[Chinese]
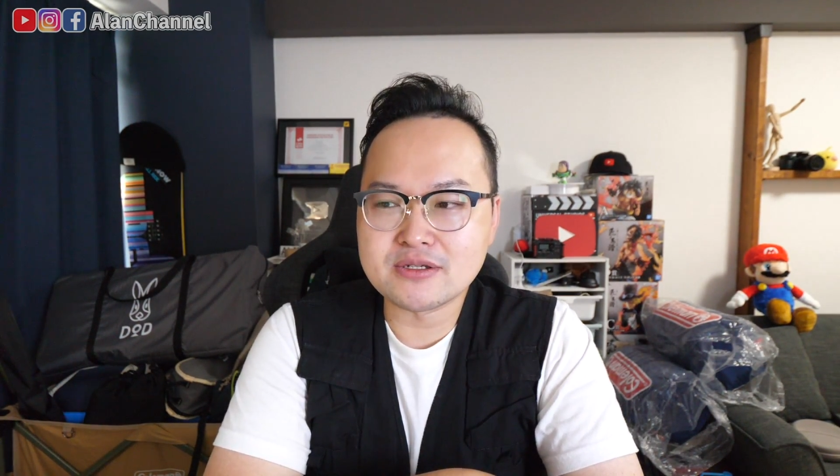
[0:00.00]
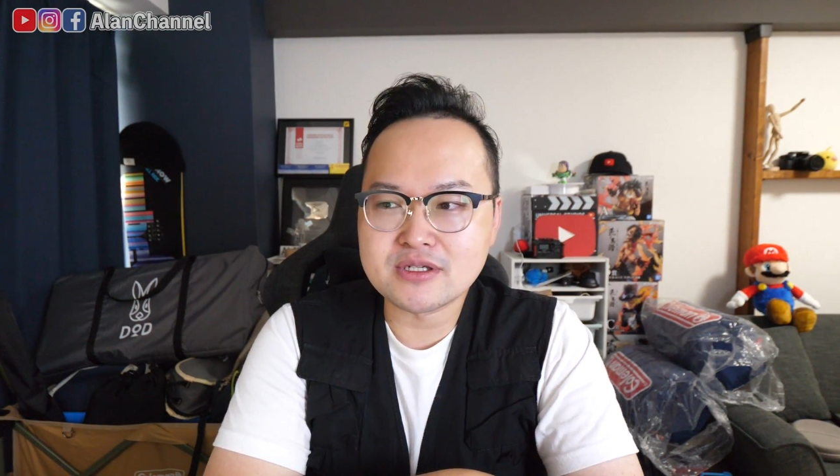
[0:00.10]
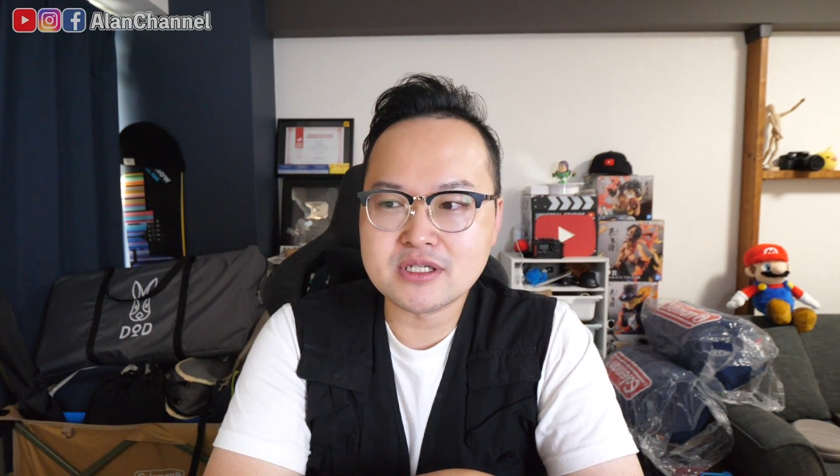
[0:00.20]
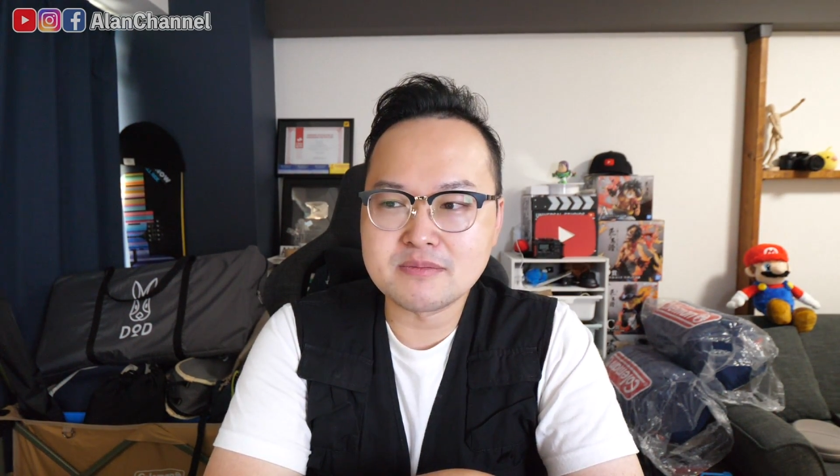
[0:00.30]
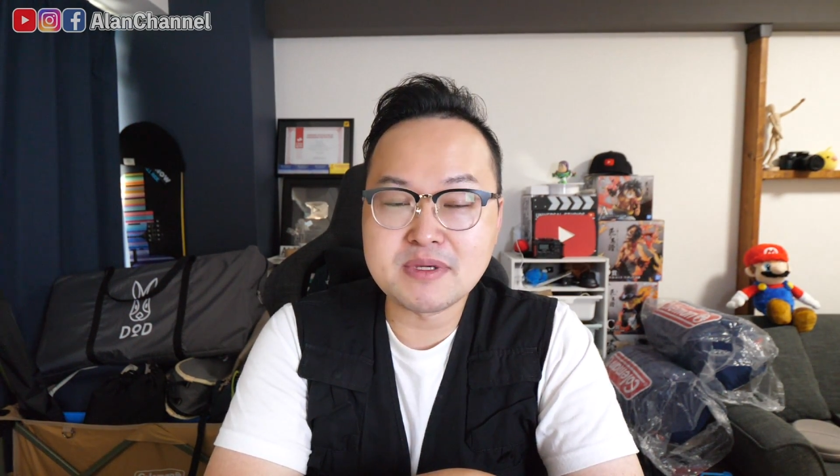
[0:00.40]
就
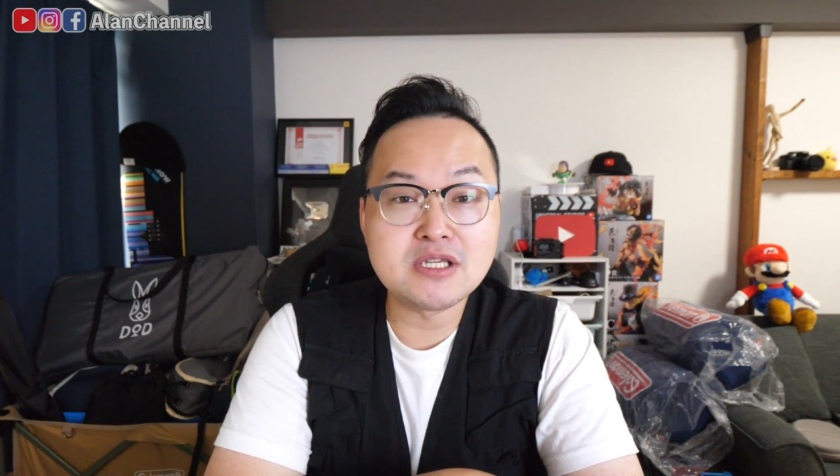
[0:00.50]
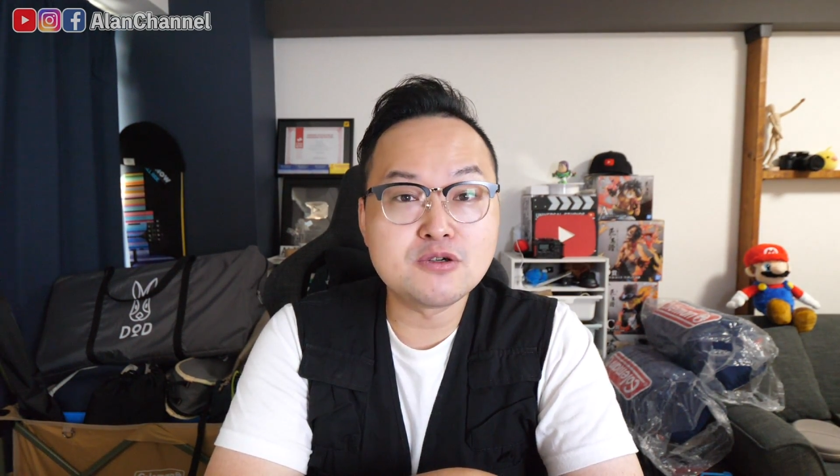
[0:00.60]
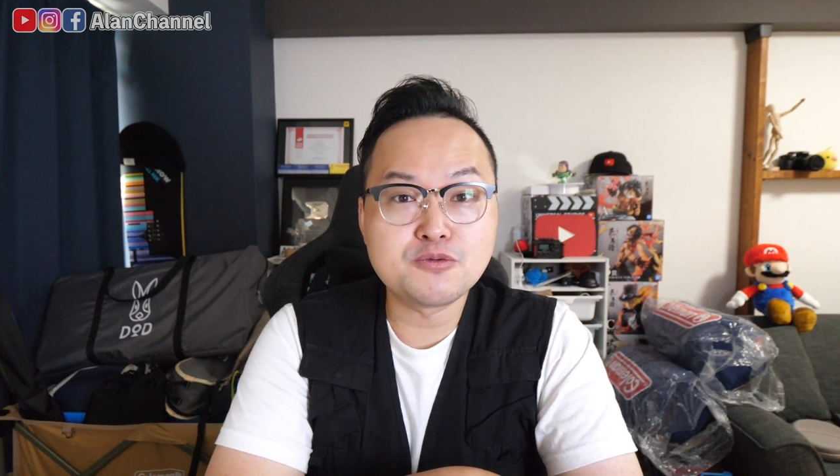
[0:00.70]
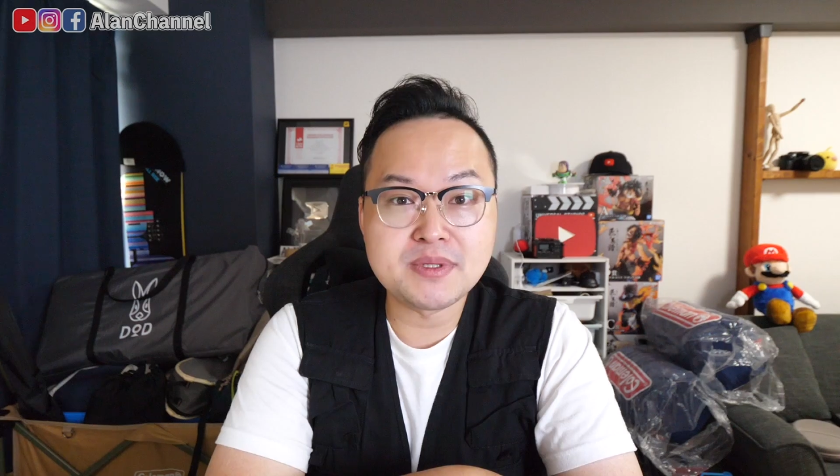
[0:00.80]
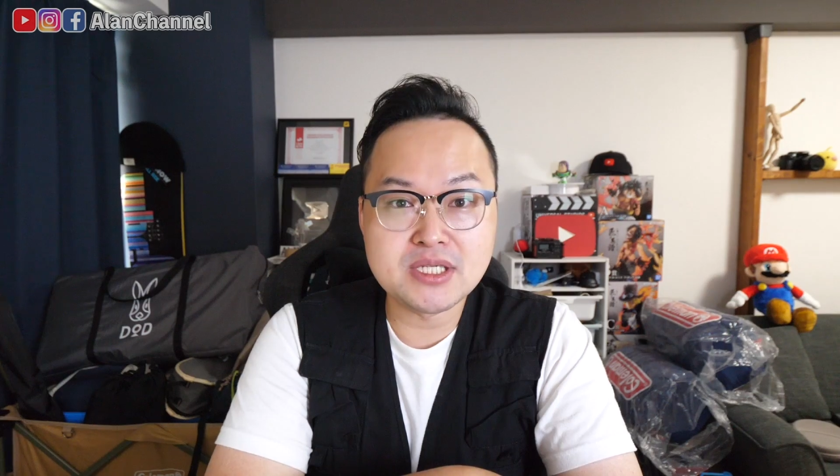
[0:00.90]
是
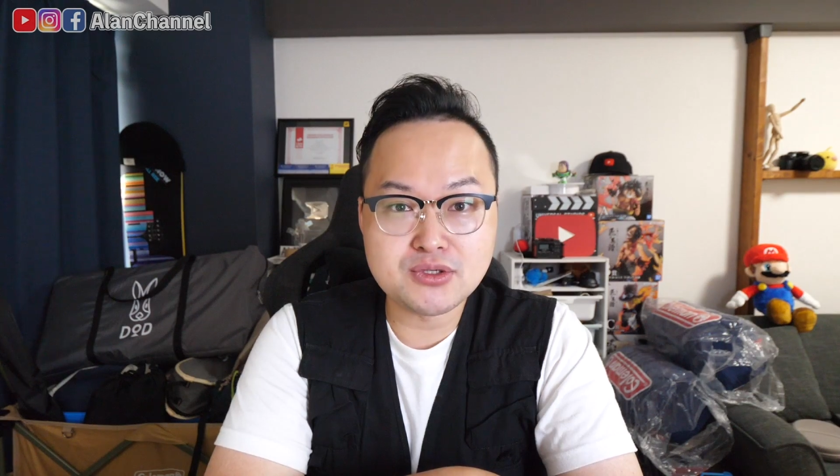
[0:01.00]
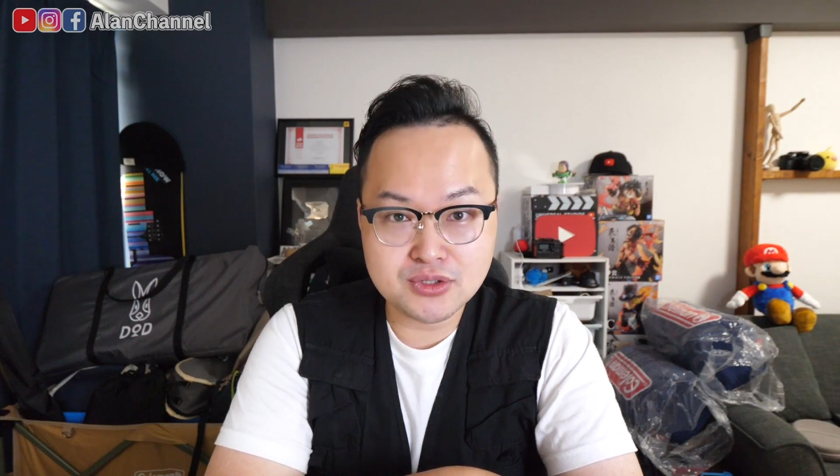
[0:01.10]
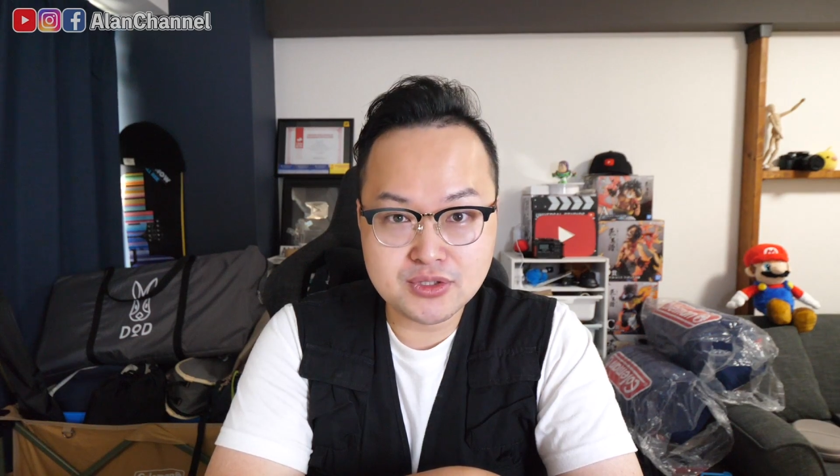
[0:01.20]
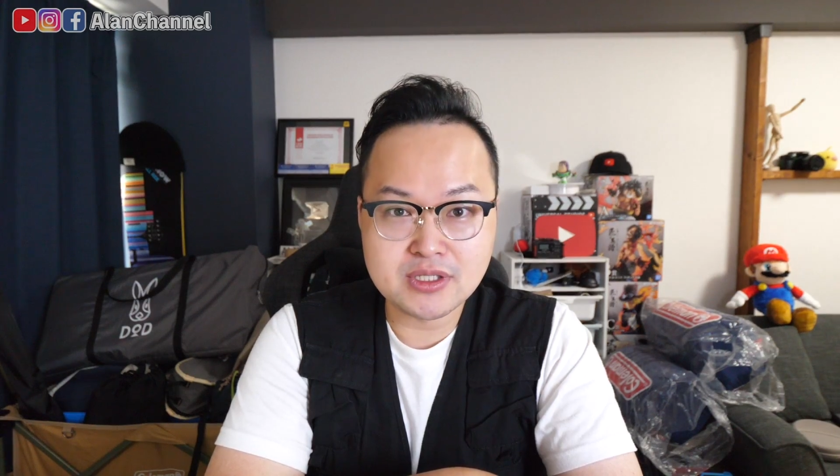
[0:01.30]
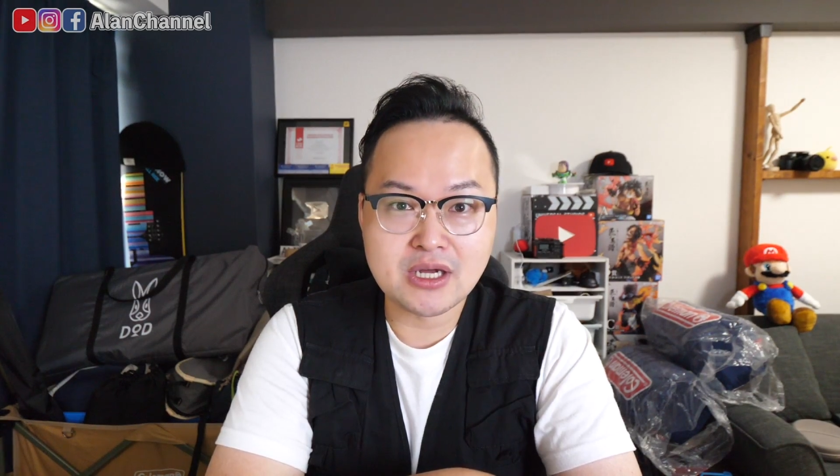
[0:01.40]
PUBG，